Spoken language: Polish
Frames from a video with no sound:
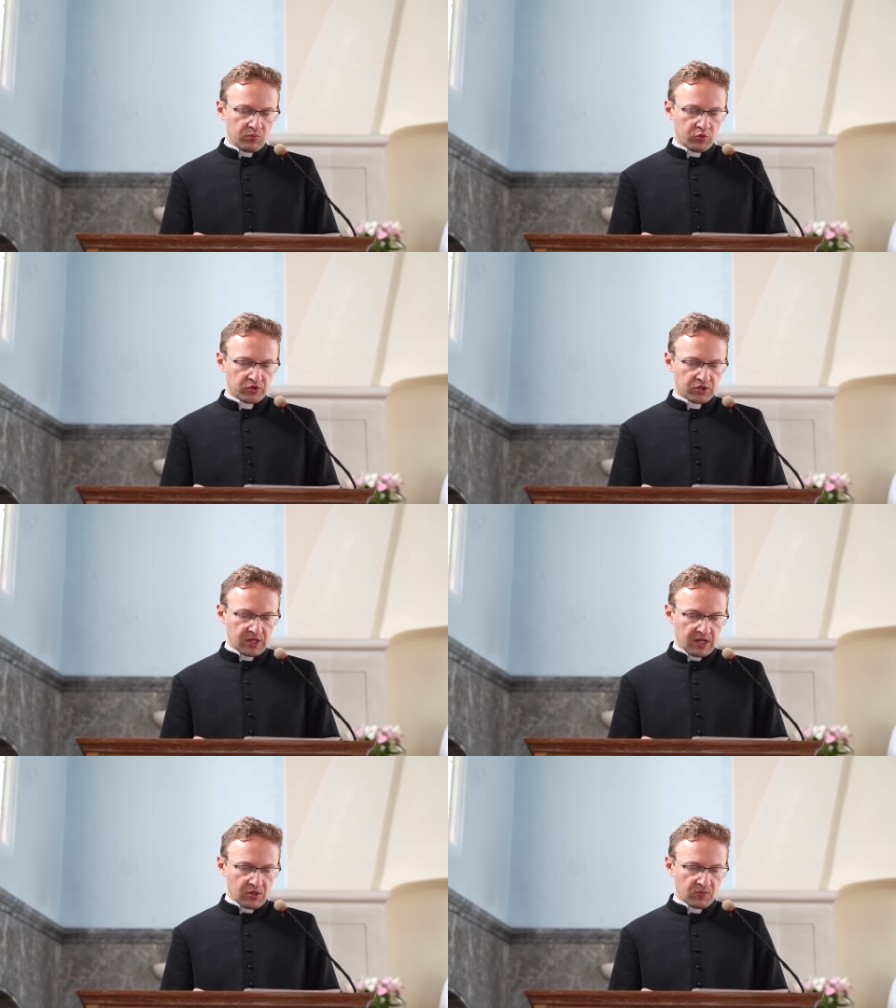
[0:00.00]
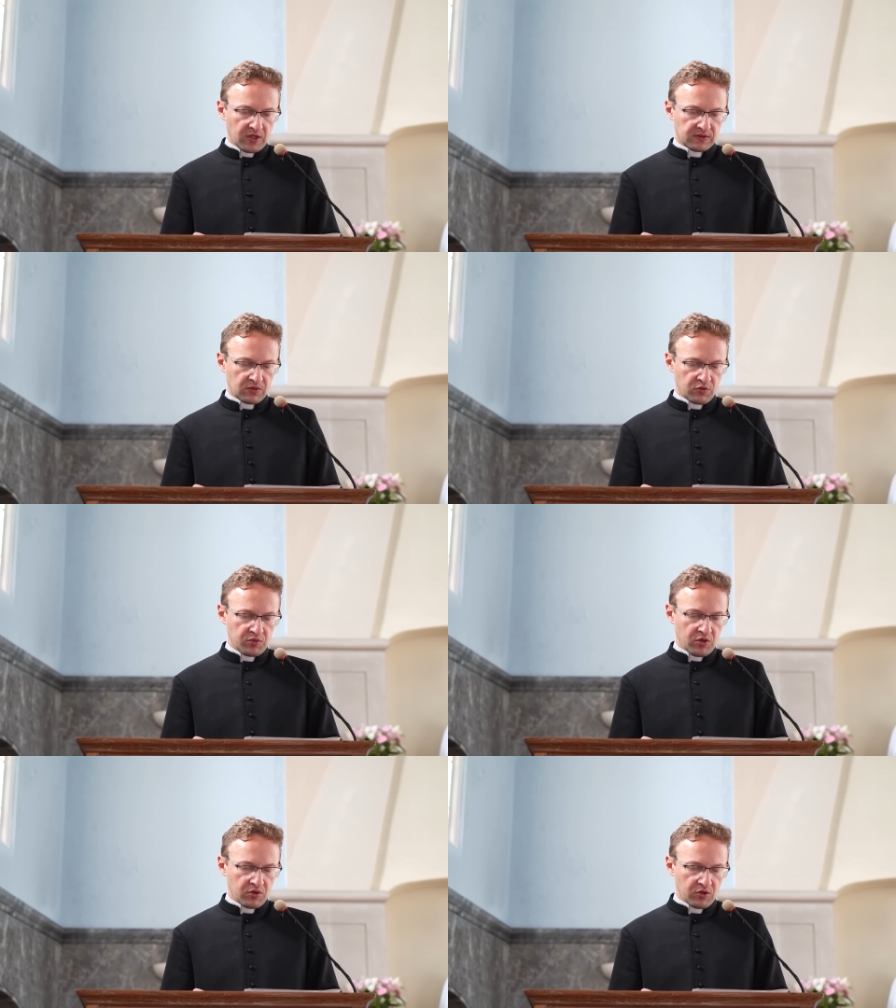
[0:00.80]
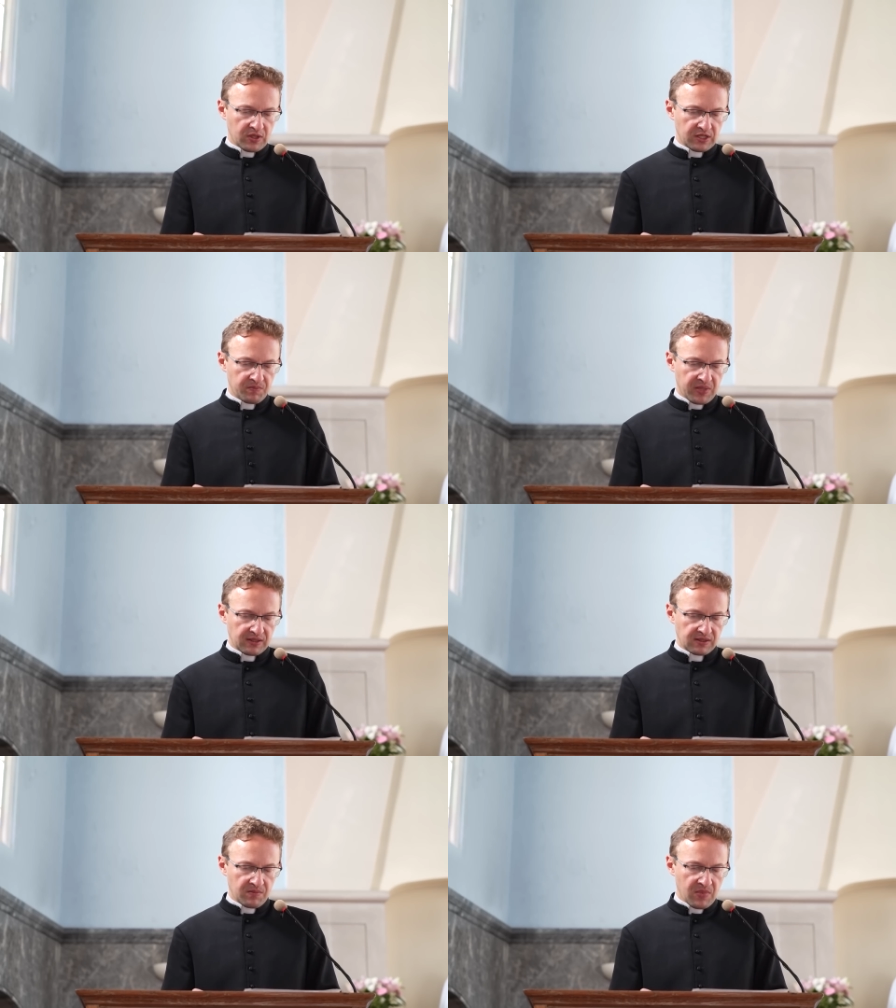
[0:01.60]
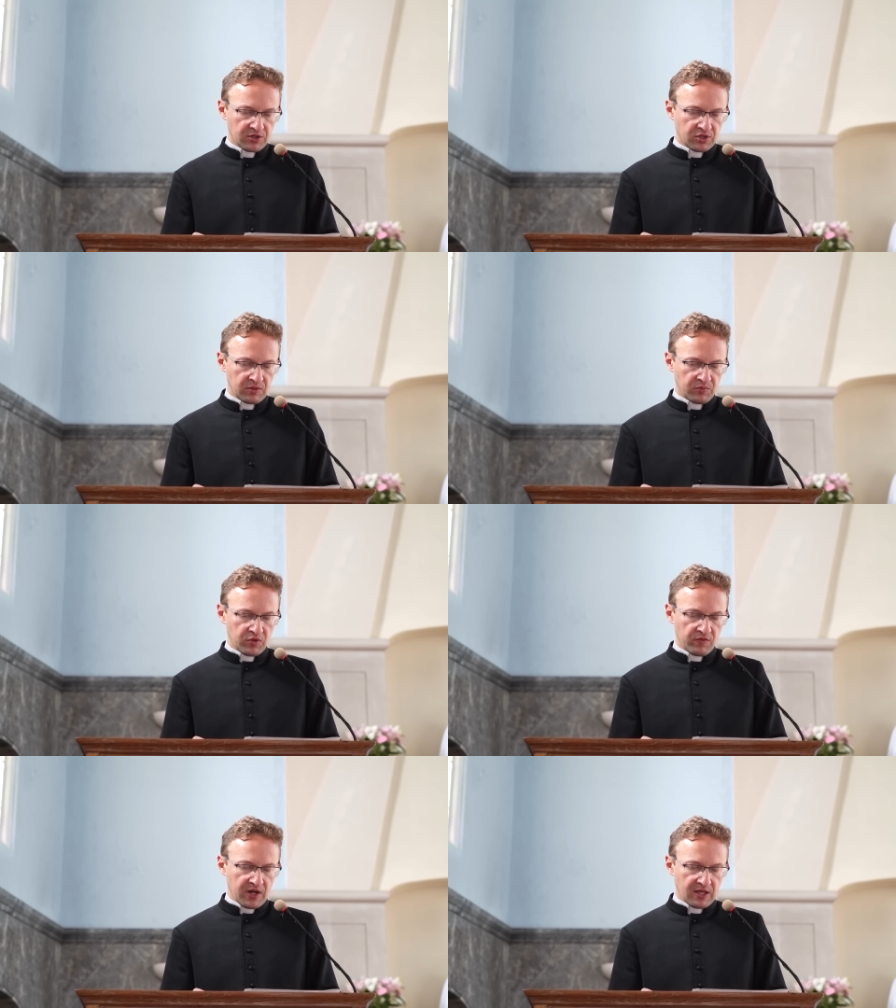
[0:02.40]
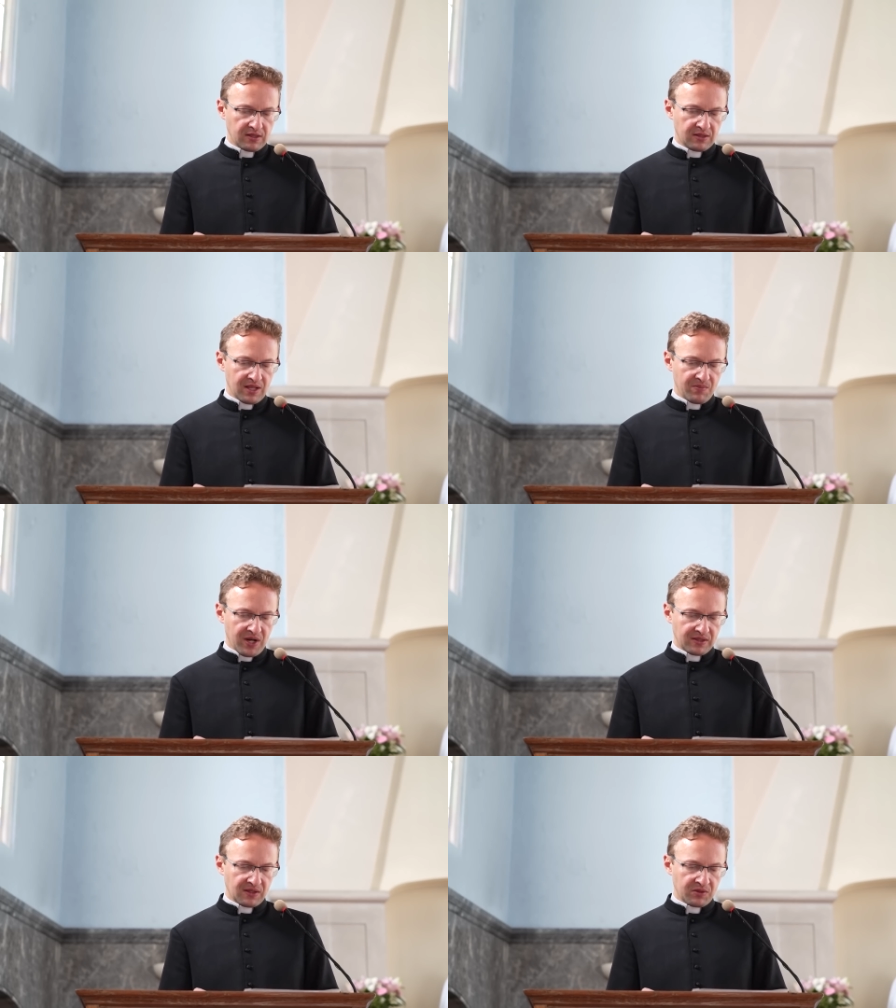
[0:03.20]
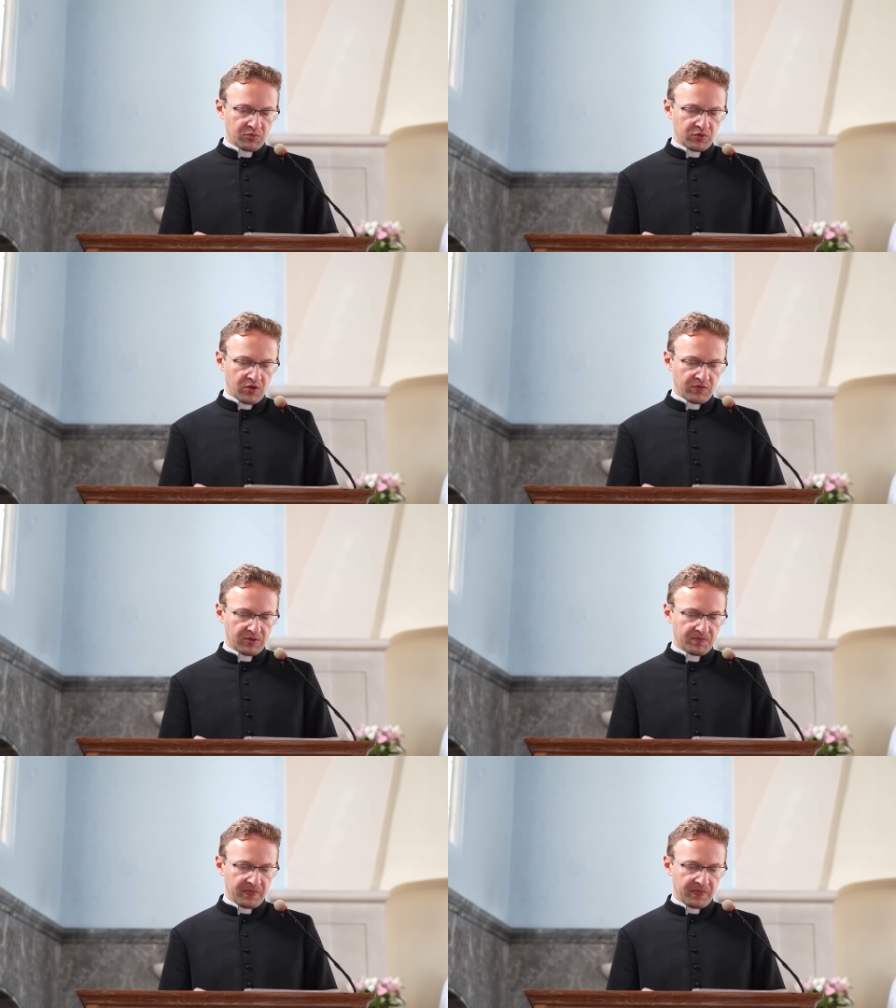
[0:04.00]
Młodszy natomiast lubi oglądać pracę maszyn budowlanych na placach budowy.